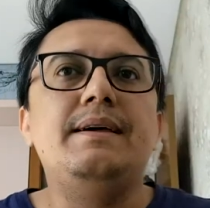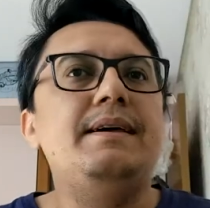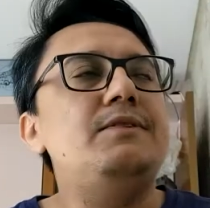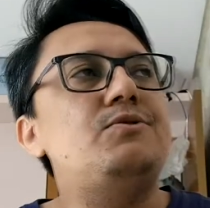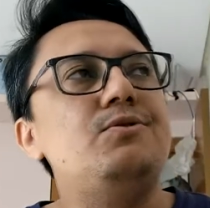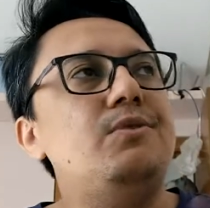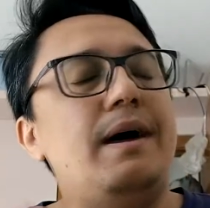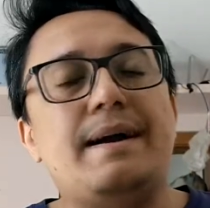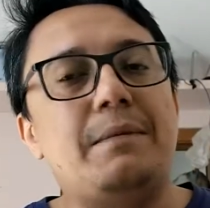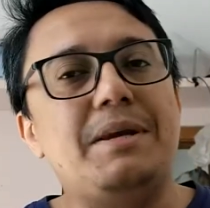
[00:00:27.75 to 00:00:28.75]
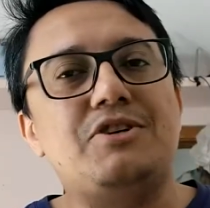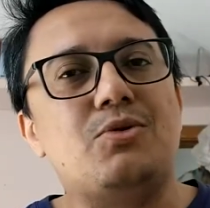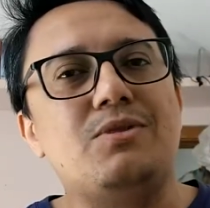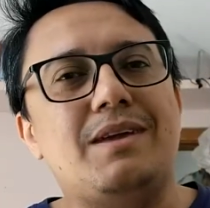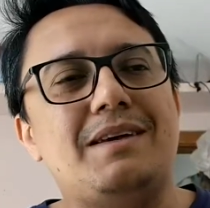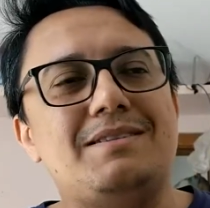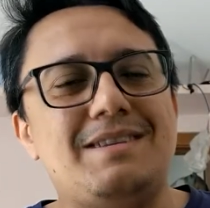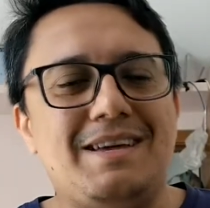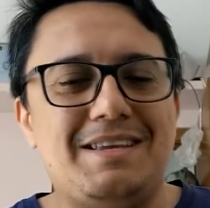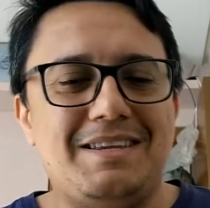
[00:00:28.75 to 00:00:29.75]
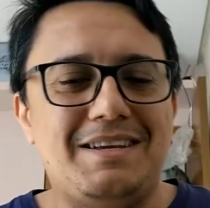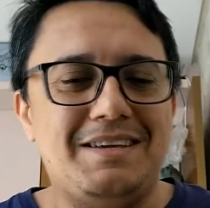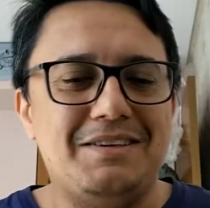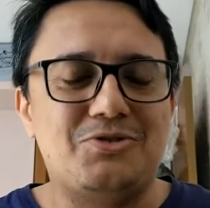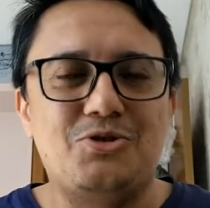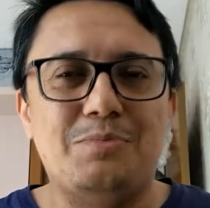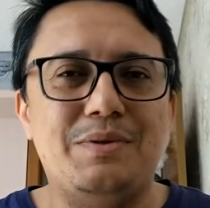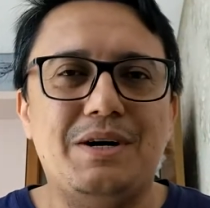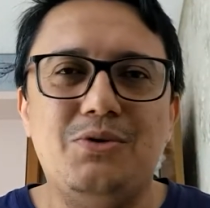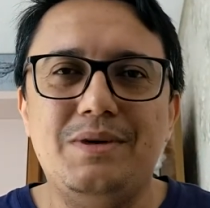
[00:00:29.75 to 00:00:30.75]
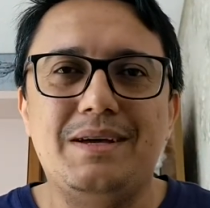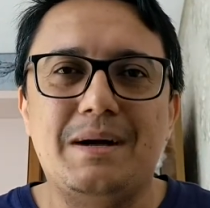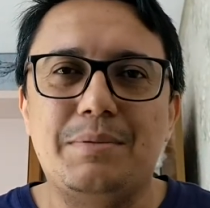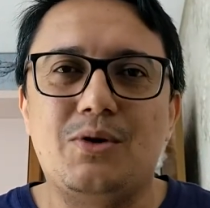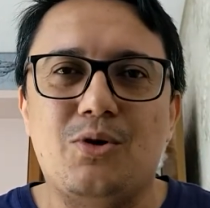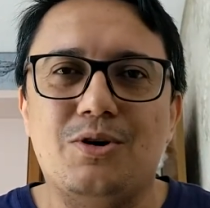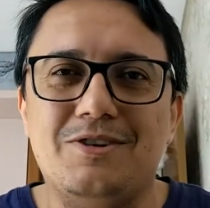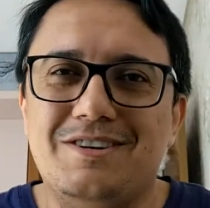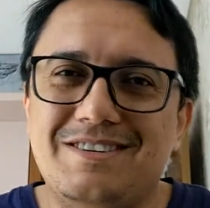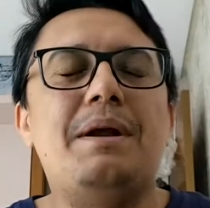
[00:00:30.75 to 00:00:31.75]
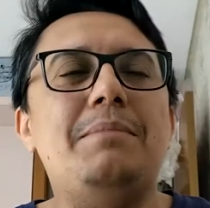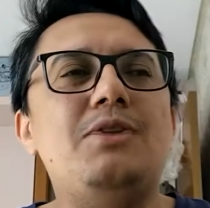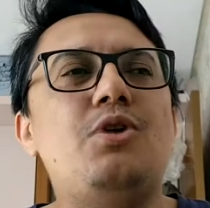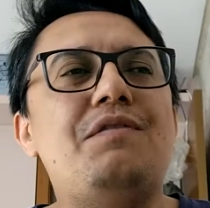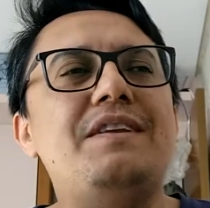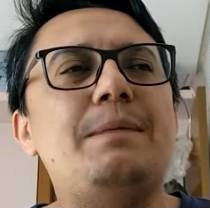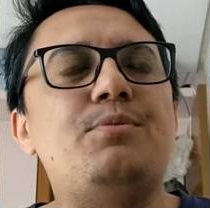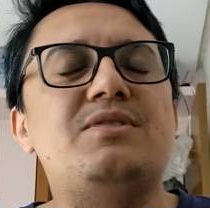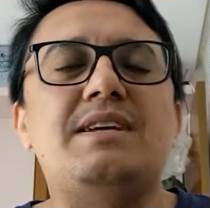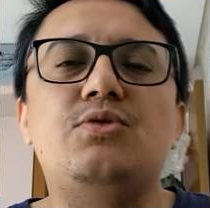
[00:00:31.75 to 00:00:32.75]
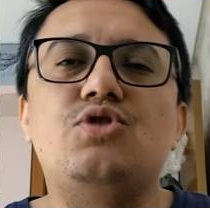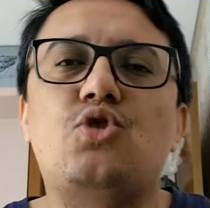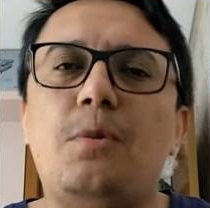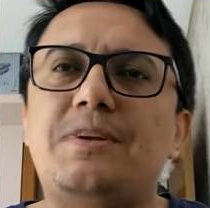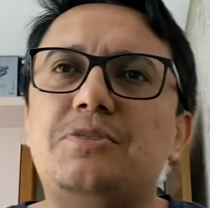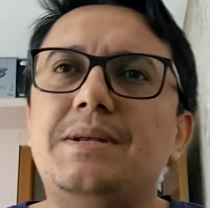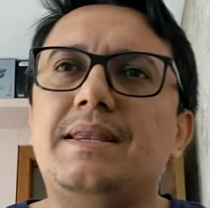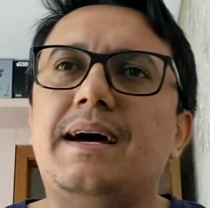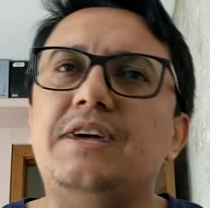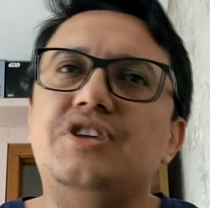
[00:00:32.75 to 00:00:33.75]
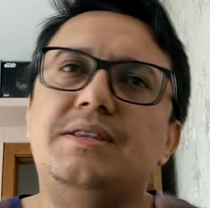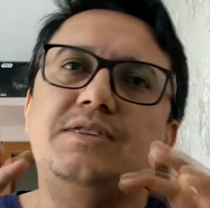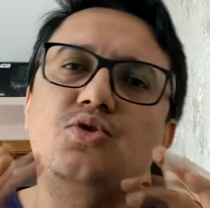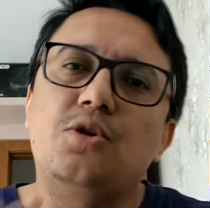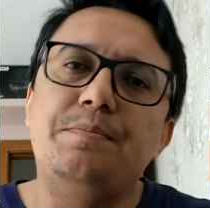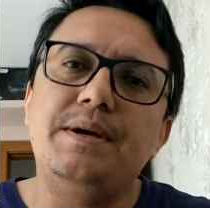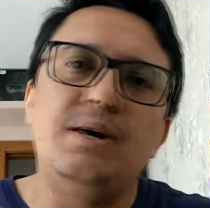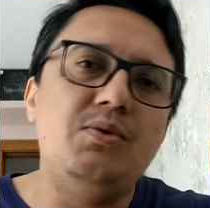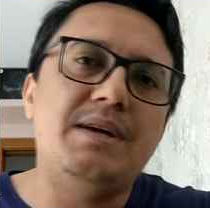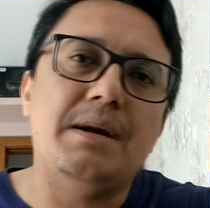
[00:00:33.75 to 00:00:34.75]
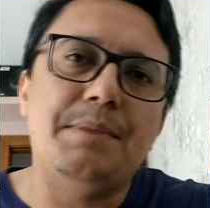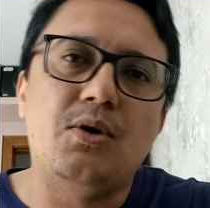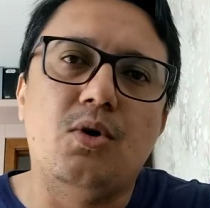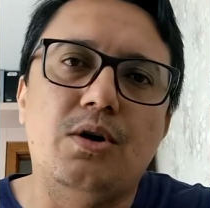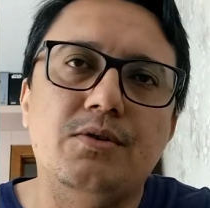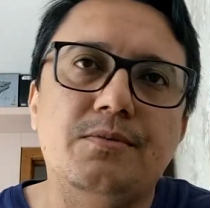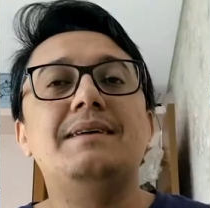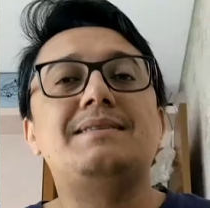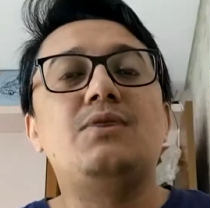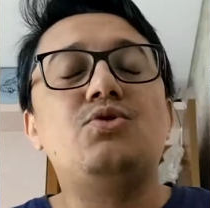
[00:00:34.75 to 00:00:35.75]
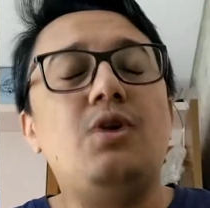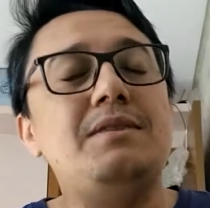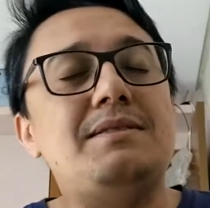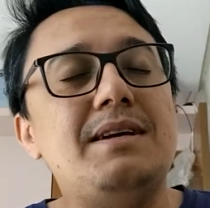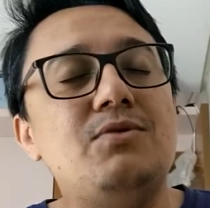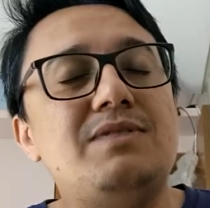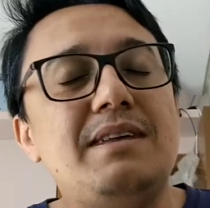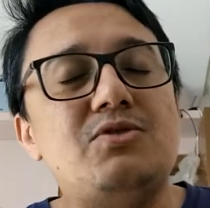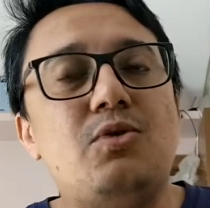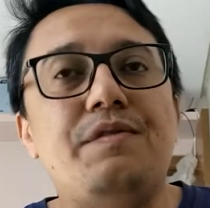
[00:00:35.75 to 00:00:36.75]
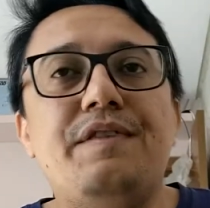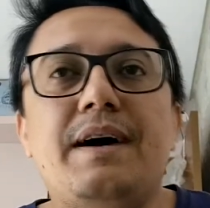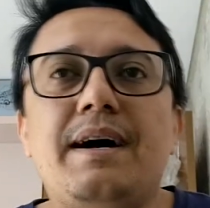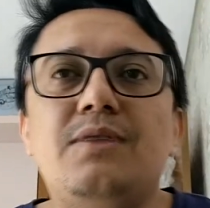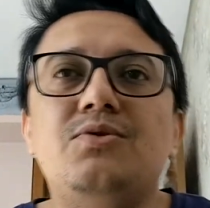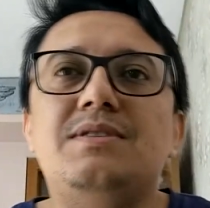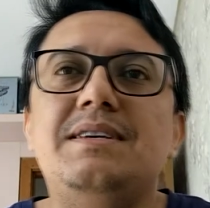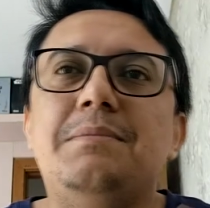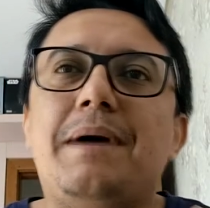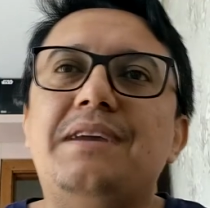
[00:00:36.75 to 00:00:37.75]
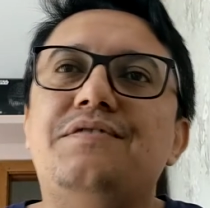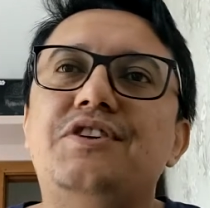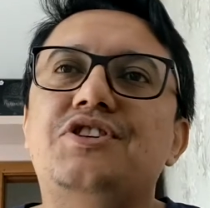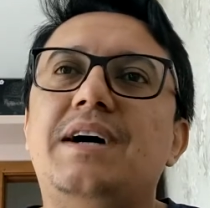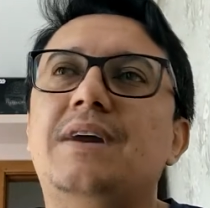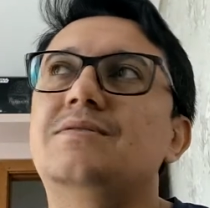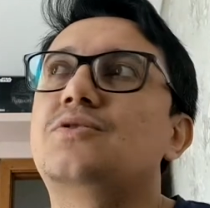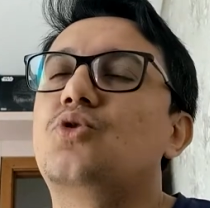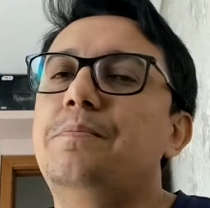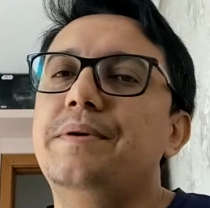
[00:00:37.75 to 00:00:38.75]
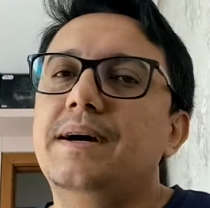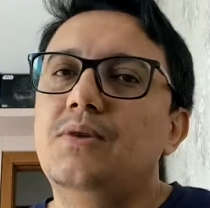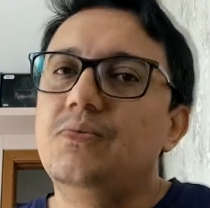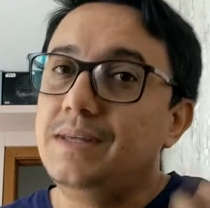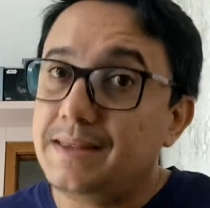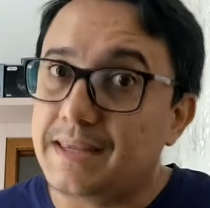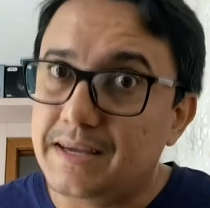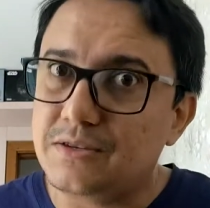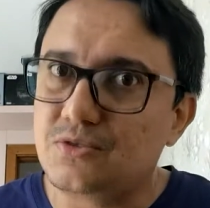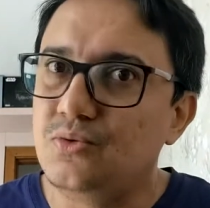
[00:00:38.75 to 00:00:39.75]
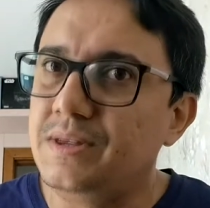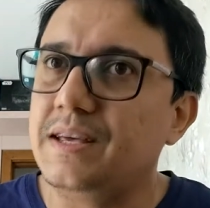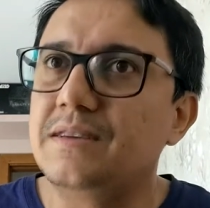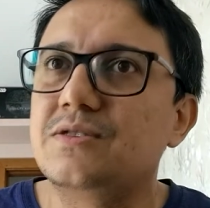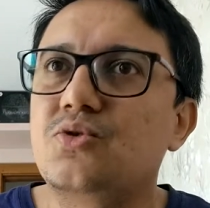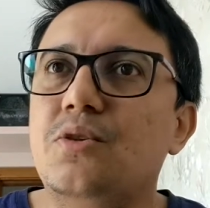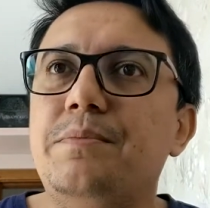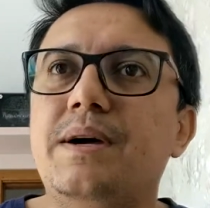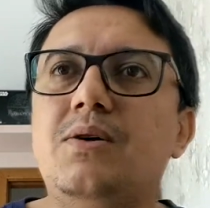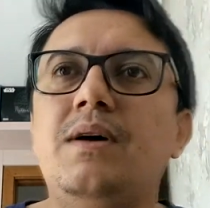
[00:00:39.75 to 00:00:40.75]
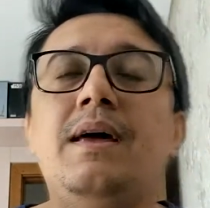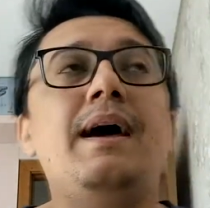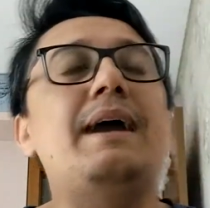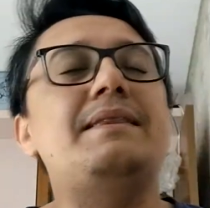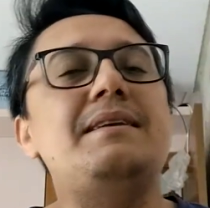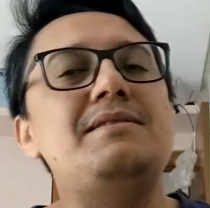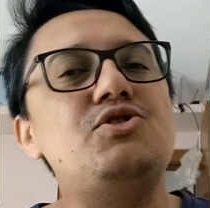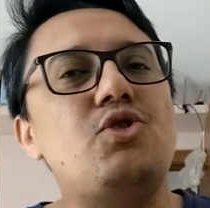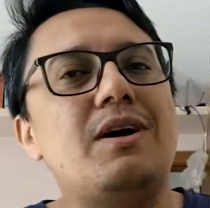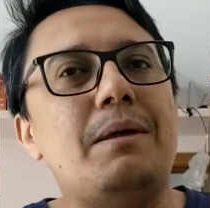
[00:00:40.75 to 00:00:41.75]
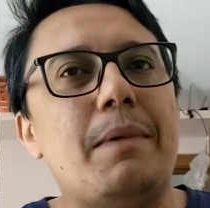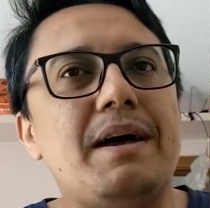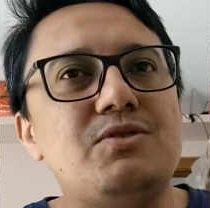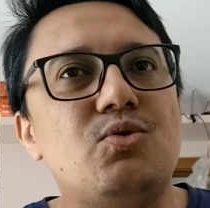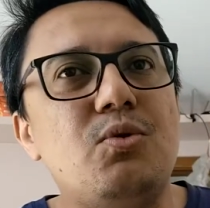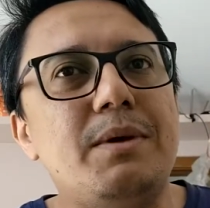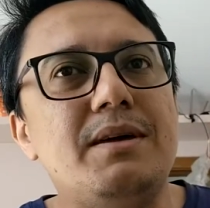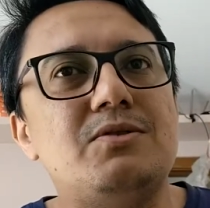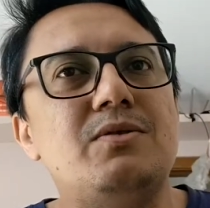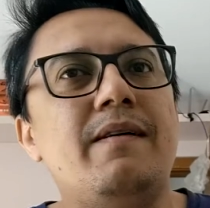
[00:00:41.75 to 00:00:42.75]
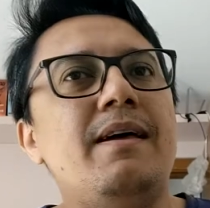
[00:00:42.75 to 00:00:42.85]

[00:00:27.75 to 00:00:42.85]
E isso raramente acontece entre escorpião e capricórnio. Para mim, 90% de compatibilidade entre escorpião e capricórnio. São dois signos desconfiados e mais fechados. Escorpião, intenso, intenso escorpião, até se joga mais no começo.